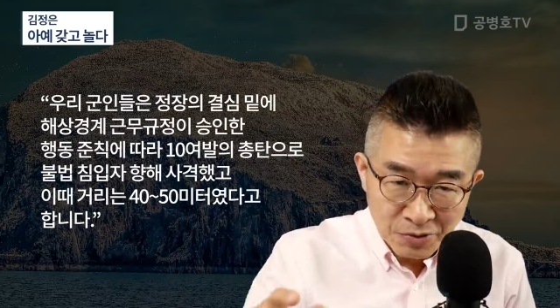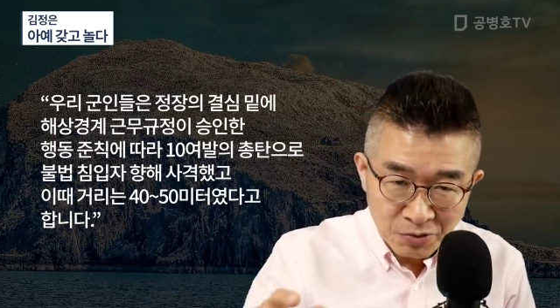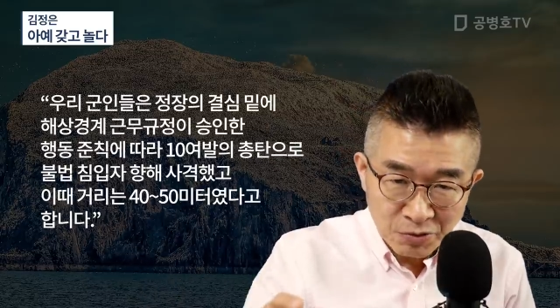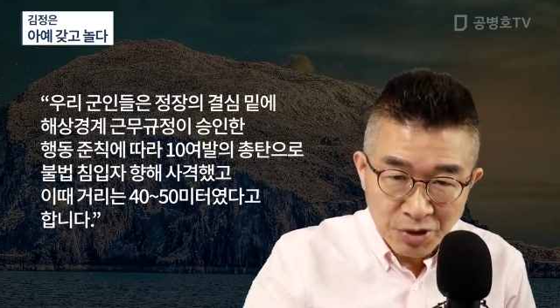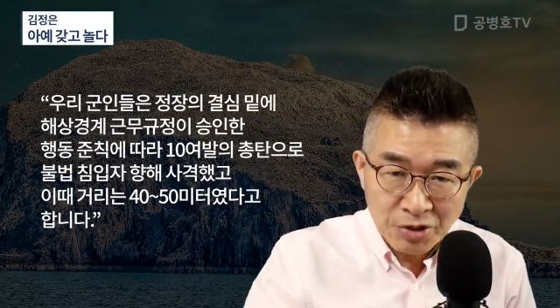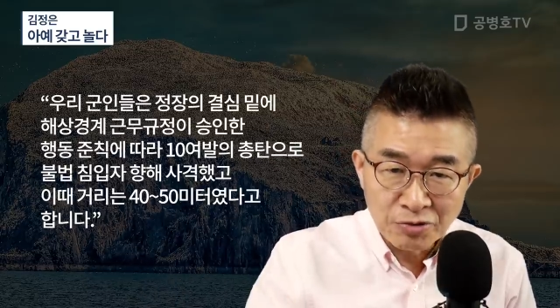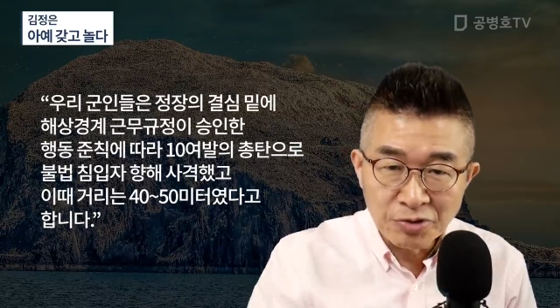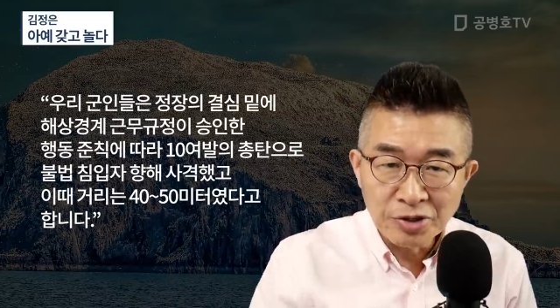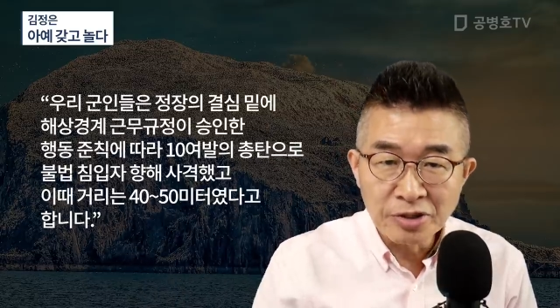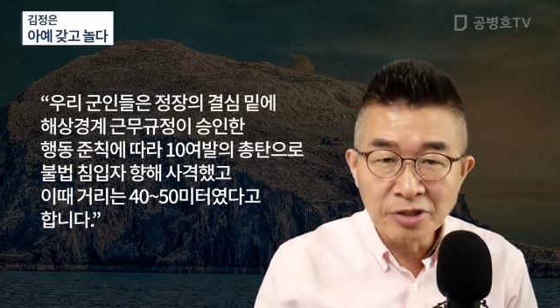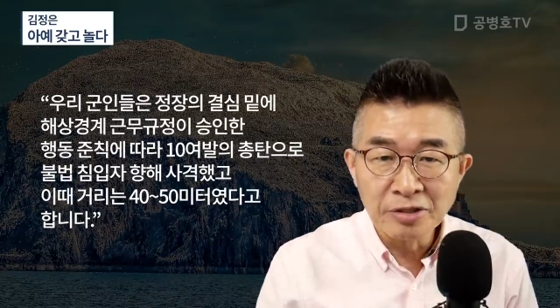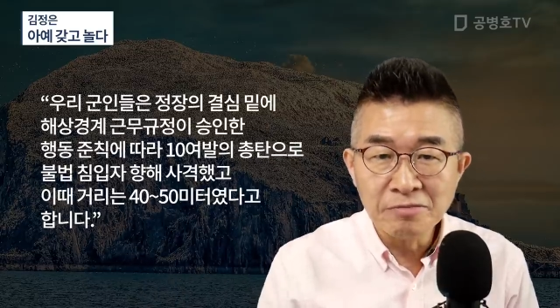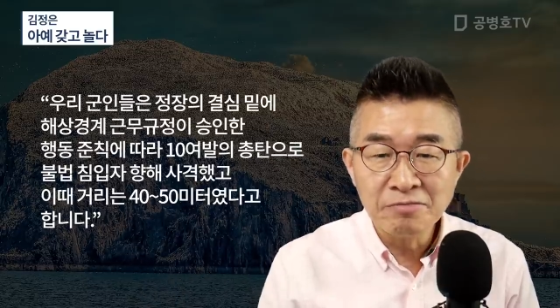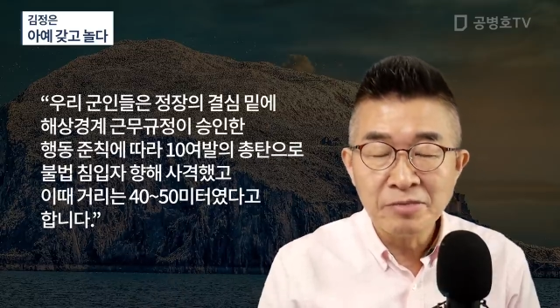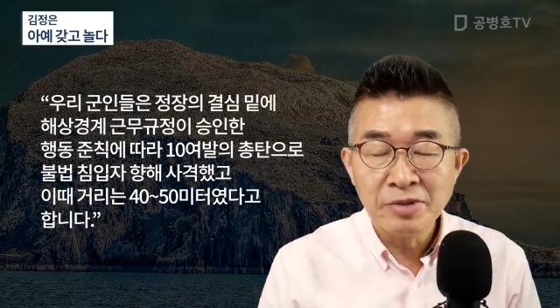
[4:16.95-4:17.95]
우리
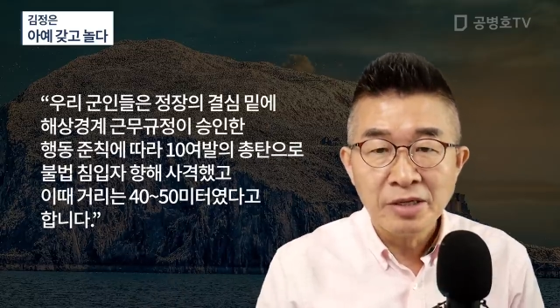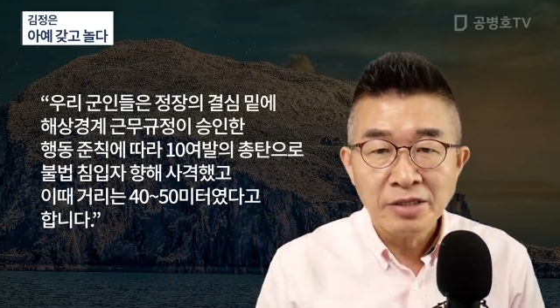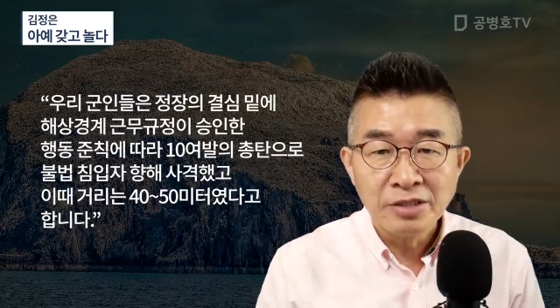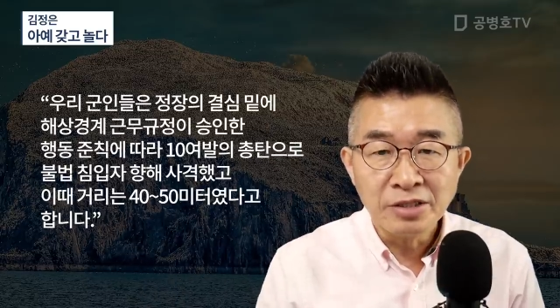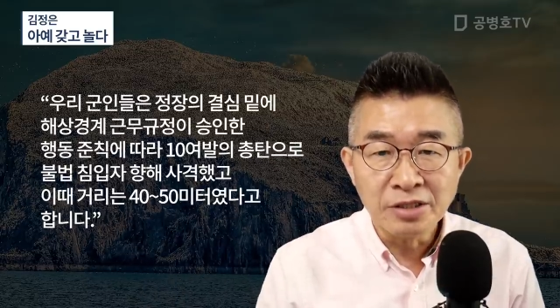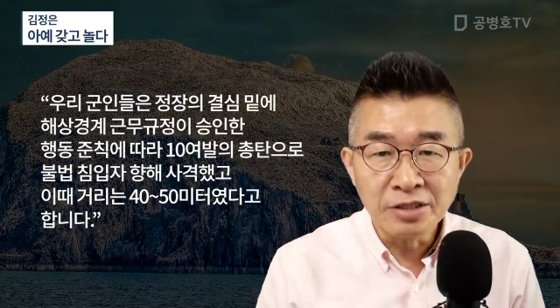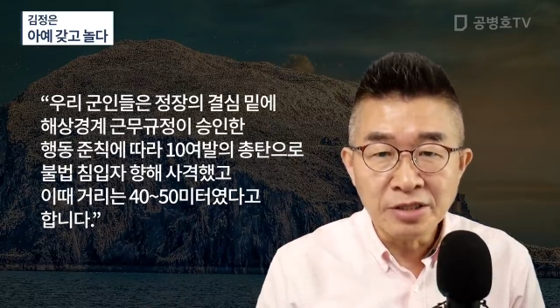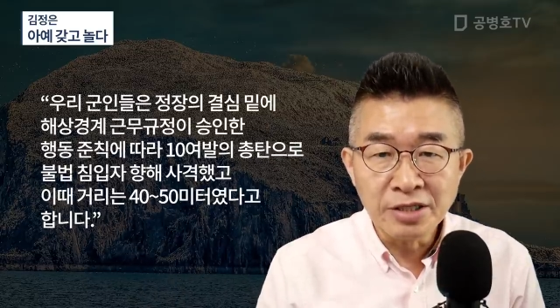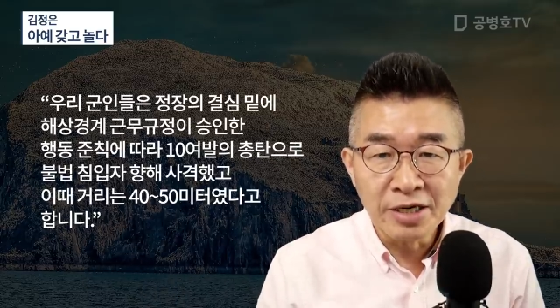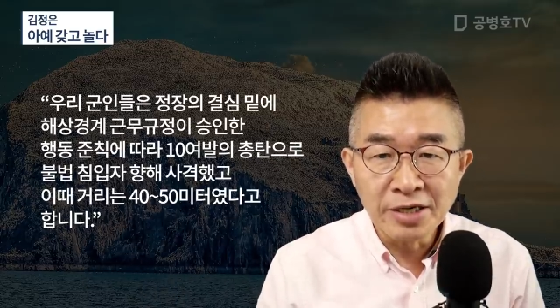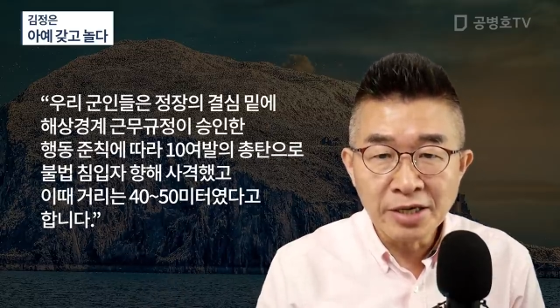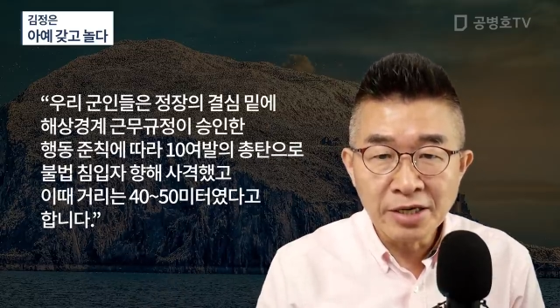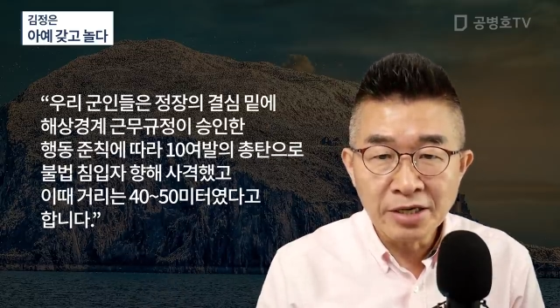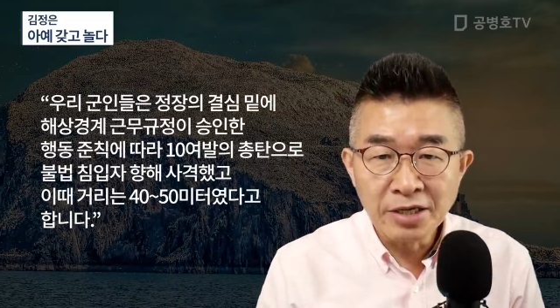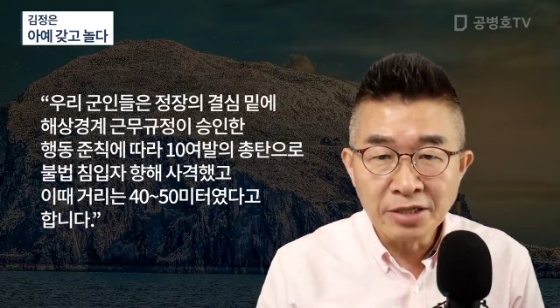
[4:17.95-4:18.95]
군인들은
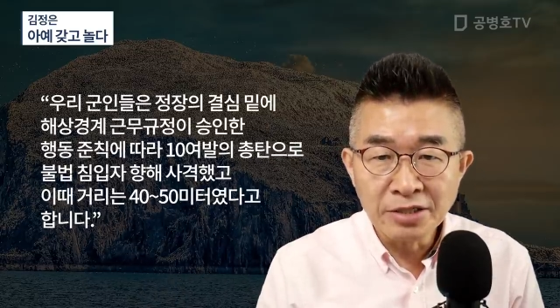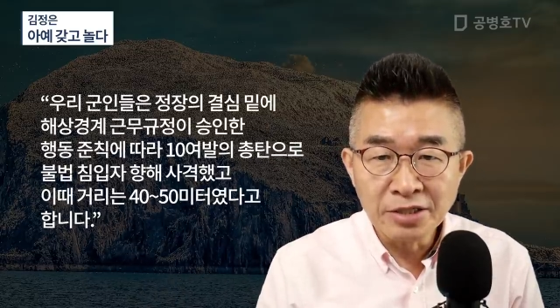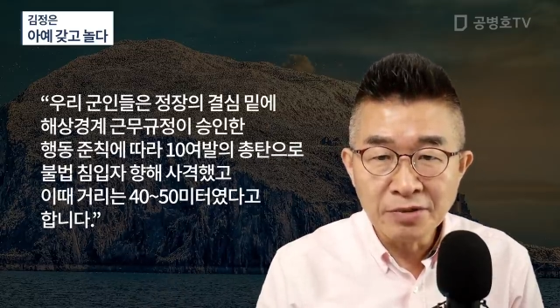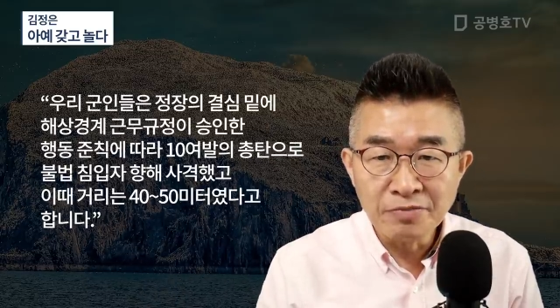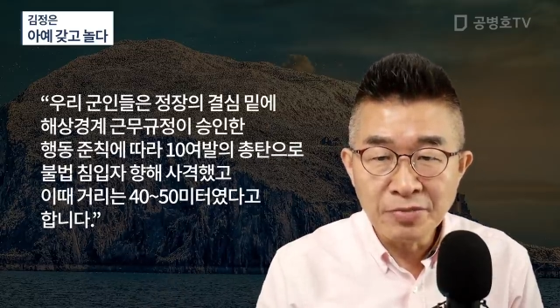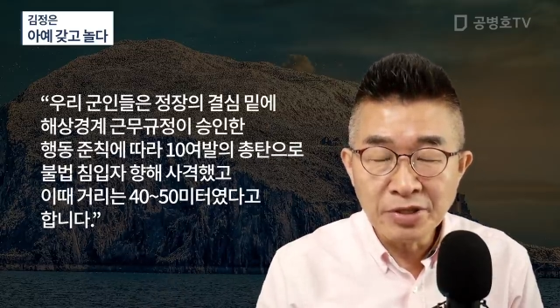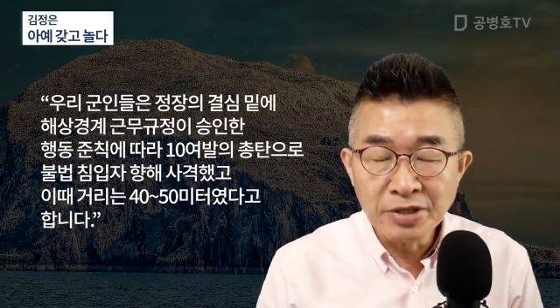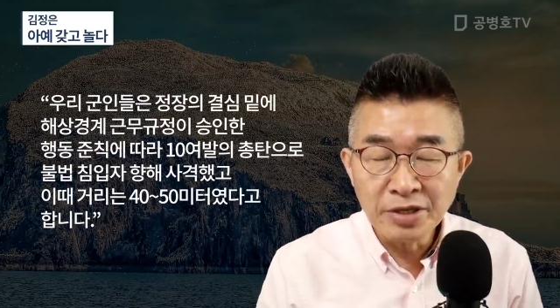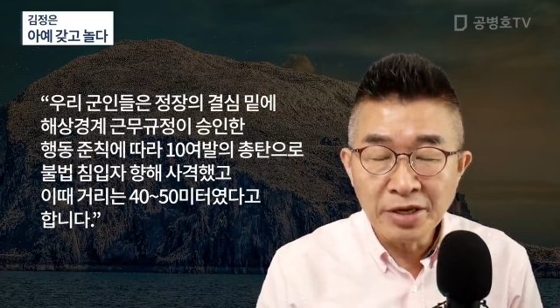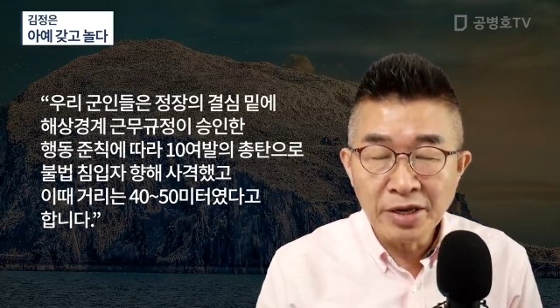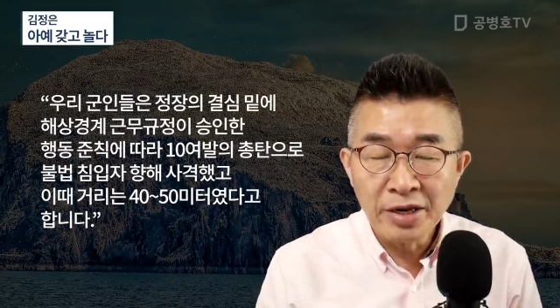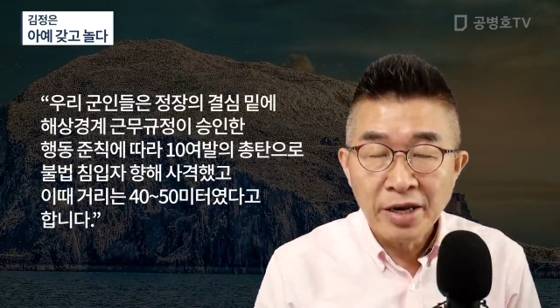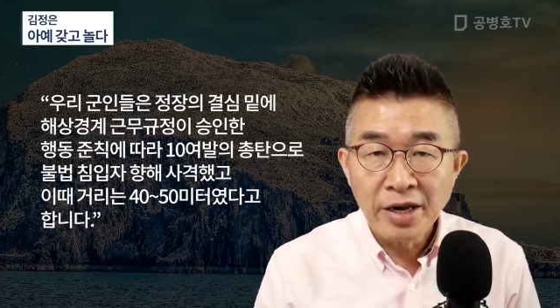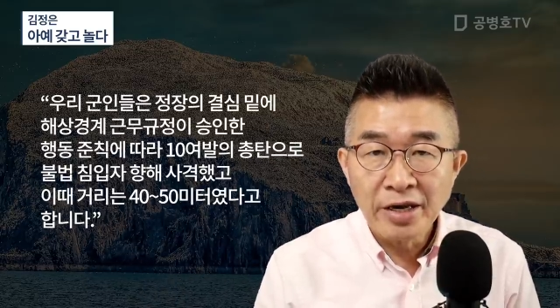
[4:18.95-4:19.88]
정장의 결심 밑에